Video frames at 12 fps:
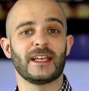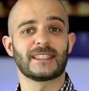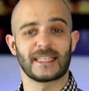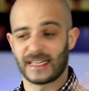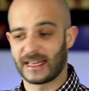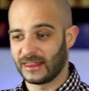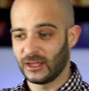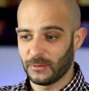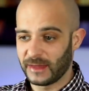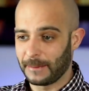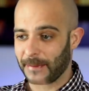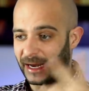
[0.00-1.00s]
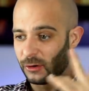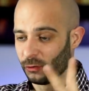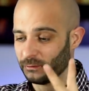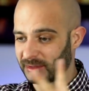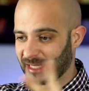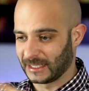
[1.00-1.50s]
de esta sección de
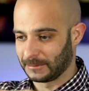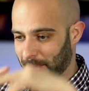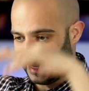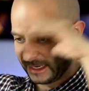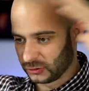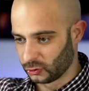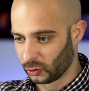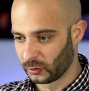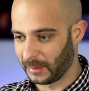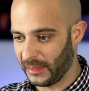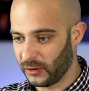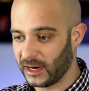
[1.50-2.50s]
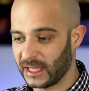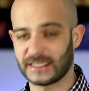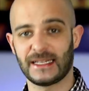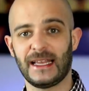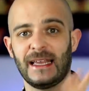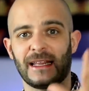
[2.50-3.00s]
preguntas
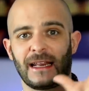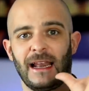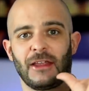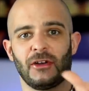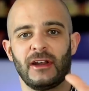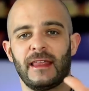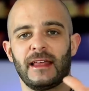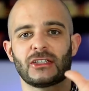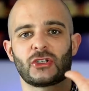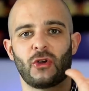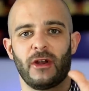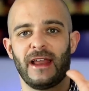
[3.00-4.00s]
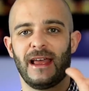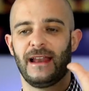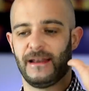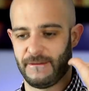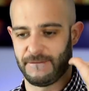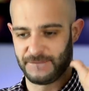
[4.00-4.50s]
perturbadoras y relacionadas con el